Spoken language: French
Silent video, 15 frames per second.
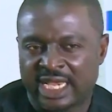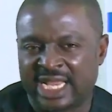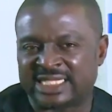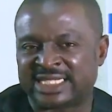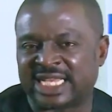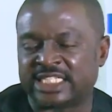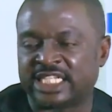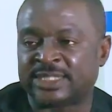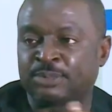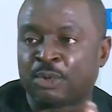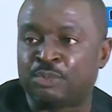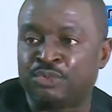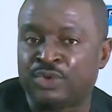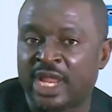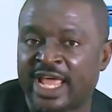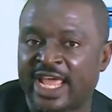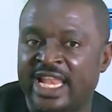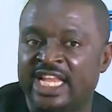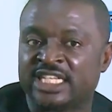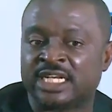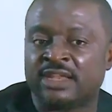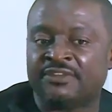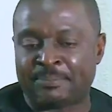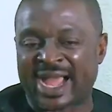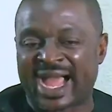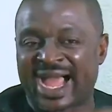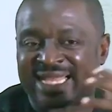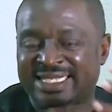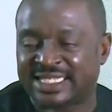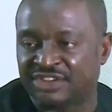la sagesse populaire et les gens ne font
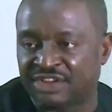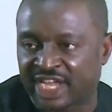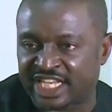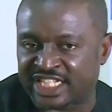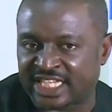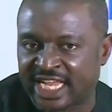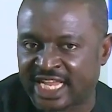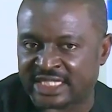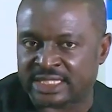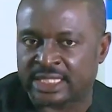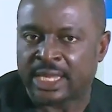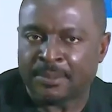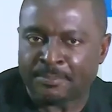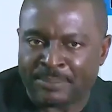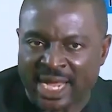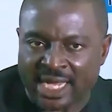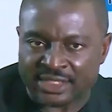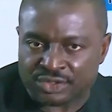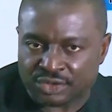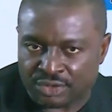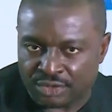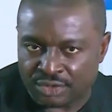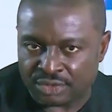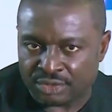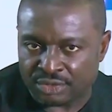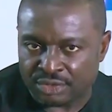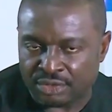assez de recherche pensent que